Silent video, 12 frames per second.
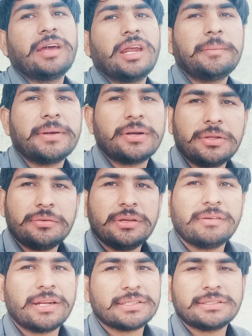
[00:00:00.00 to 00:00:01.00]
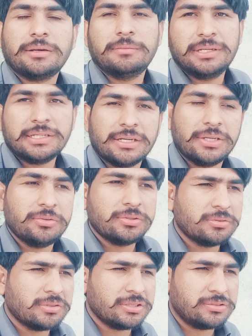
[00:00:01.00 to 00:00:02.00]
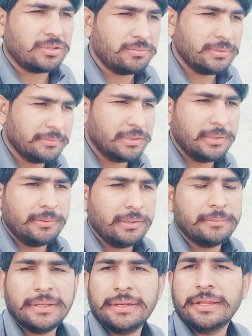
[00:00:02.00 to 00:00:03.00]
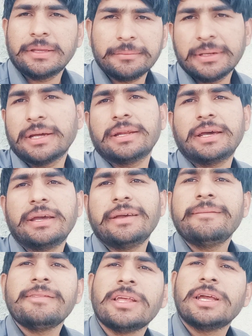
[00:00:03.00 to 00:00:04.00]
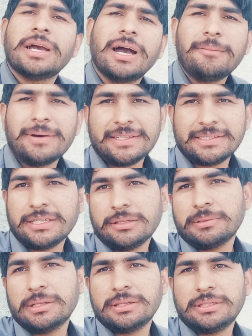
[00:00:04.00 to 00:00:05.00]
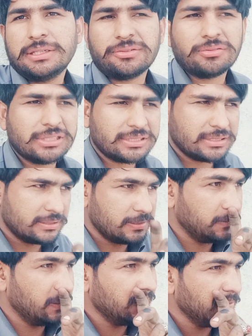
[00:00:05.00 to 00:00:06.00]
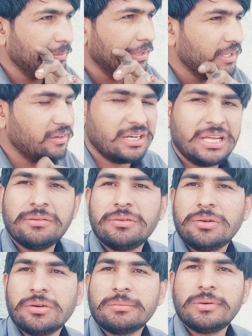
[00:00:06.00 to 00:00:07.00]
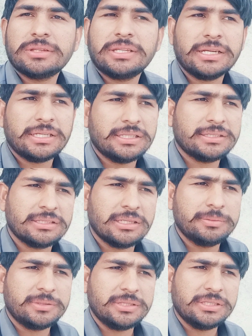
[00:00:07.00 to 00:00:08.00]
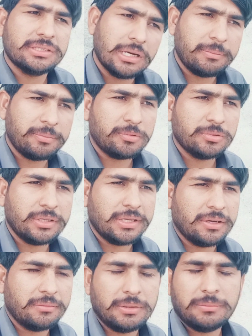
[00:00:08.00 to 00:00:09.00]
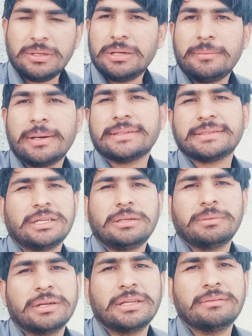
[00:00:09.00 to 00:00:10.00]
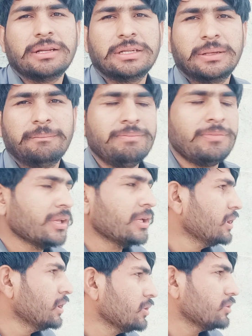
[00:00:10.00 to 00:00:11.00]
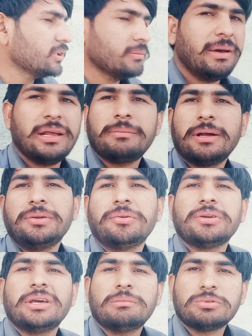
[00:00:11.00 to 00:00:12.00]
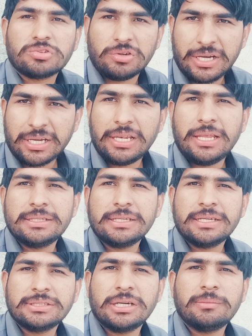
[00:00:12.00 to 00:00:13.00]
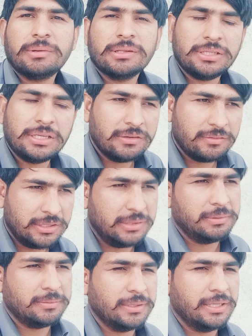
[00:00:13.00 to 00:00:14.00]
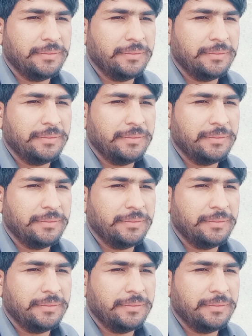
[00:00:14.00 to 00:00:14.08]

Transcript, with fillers: पे खड़ी हुई है वर्कशॉप भी नहीं खड़ी हुई क्योंकि इसको हमने बोले भी हमने नहीं बनाना है हमारे से नहीं बनती है क्योंकि इसका सामान नहीं मिलने वाला है वो लोग बोलते हैं कि सब चीज़ आप खुद ले हमने बोला हमारे से नहीं बनने वाली इसकी मेहरबानी होगी आप इसको आगे ले जाएँ जहाँ बनती है वहीं पर बनाएँ